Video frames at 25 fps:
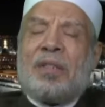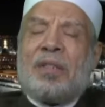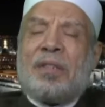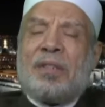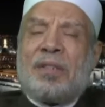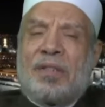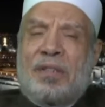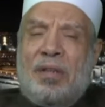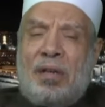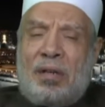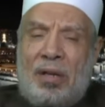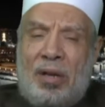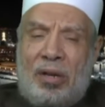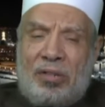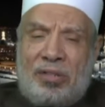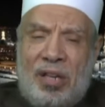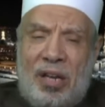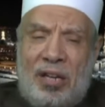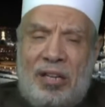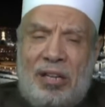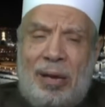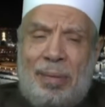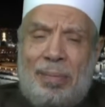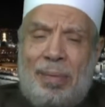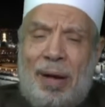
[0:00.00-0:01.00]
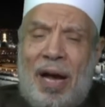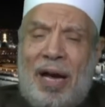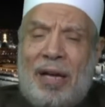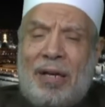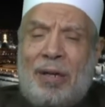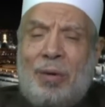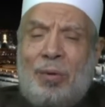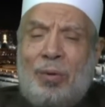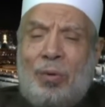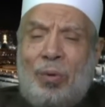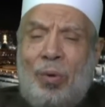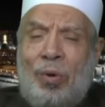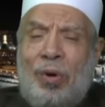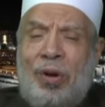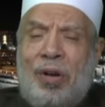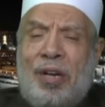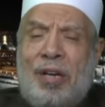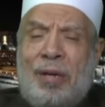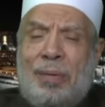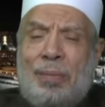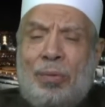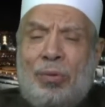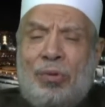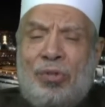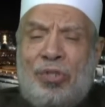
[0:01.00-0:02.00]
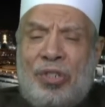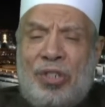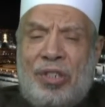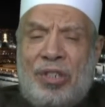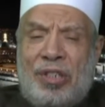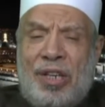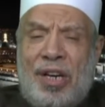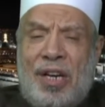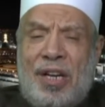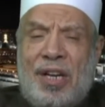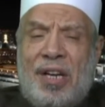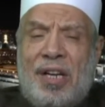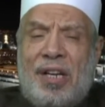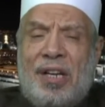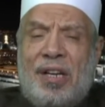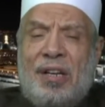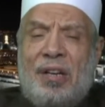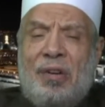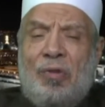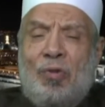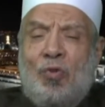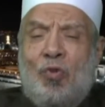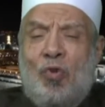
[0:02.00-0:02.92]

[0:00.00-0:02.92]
صلى الله عليه وسلم عن كل مسكر